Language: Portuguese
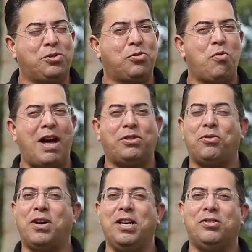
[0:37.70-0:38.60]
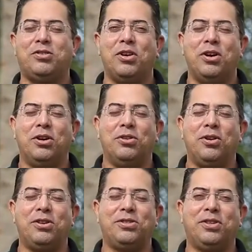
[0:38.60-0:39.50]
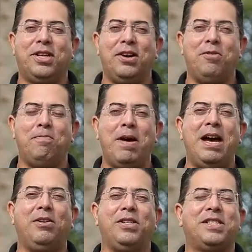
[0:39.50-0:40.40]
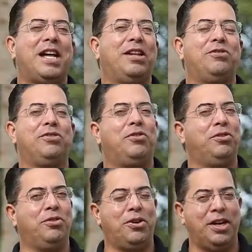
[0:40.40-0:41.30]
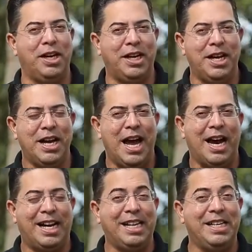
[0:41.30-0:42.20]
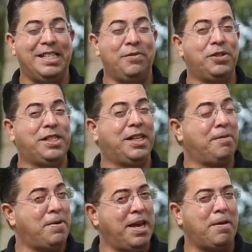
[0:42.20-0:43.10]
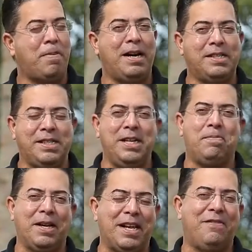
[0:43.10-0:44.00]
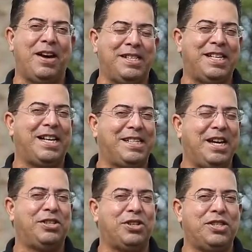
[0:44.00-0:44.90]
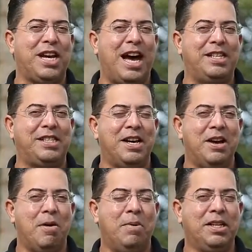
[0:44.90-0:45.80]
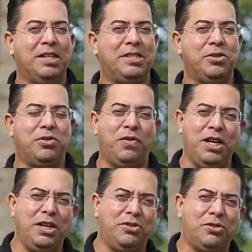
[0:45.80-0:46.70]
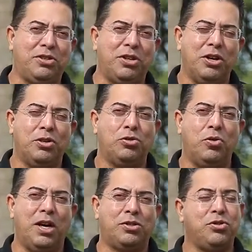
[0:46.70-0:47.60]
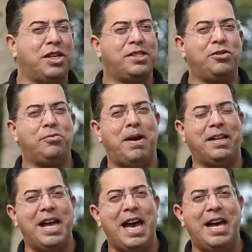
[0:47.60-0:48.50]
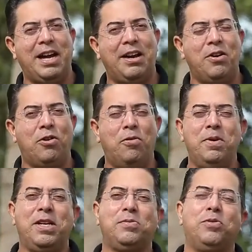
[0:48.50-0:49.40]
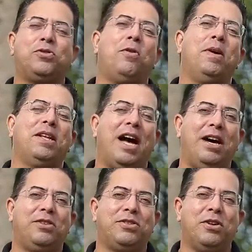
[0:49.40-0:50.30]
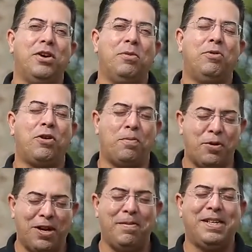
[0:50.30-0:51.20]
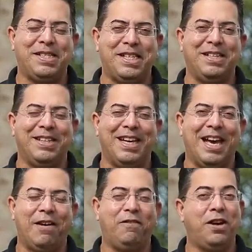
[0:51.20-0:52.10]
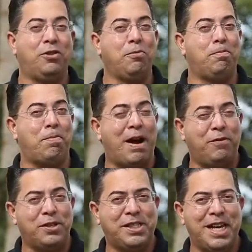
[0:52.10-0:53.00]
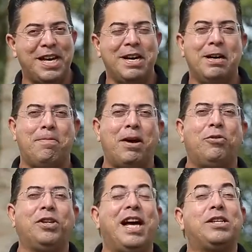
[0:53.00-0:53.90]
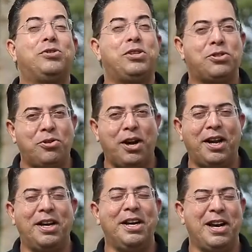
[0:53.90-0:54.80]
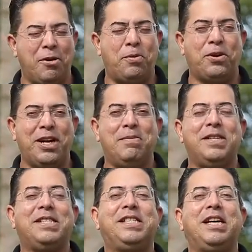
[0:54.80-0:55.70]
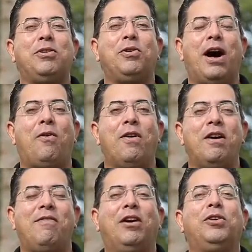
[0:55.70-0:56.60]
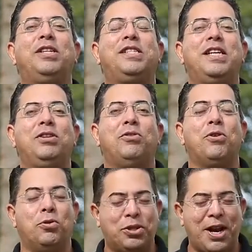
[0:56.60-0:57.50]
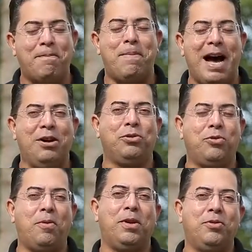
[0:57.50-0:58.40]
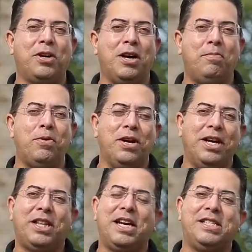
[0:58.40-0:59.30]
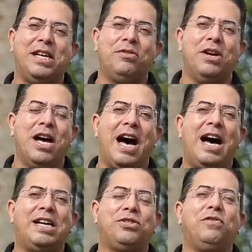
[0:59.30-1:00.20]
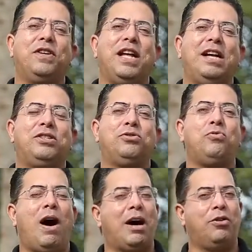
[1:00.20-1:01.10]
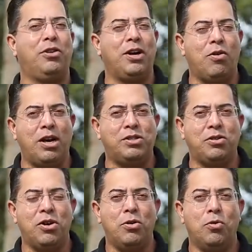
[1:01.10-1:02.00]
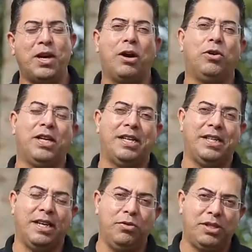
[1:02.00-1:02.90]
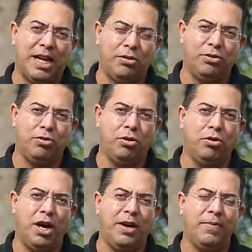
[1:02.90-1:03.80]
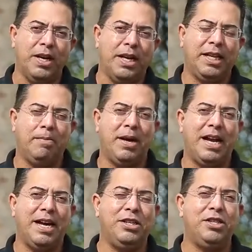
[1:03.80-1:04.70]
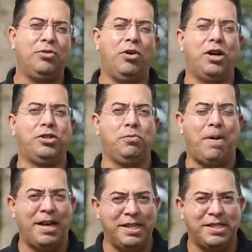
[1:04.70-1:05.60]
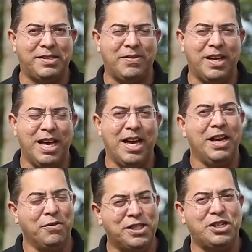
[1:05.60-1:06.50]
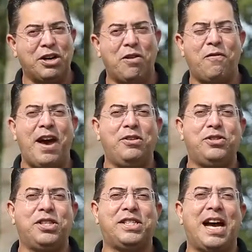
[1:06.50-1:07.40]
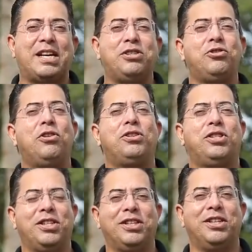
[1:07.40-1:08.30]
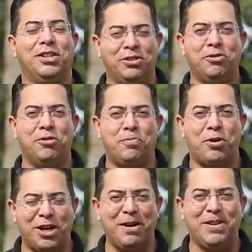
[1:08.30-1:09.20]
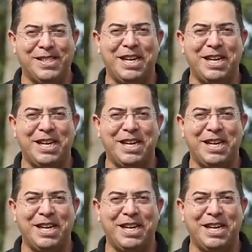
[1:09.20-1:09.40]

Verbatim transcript: nos quatro cantos do nosso tão belo estado de Rondônia. Agradecer você também que participa através das redes sociais, mandando seus vídeos, sua sugestão de matéria ou mesmo os comentários. Porque o programa é assim, é feito para você, para contar a sua história. É o programa SIC Rural, valorizando o trabalho do homem do campo e trazendo as novidades do agronegócio o que acontece aqui no estado de Rondônia e também na região norte do país. E você já confere os destaques de hoje do programa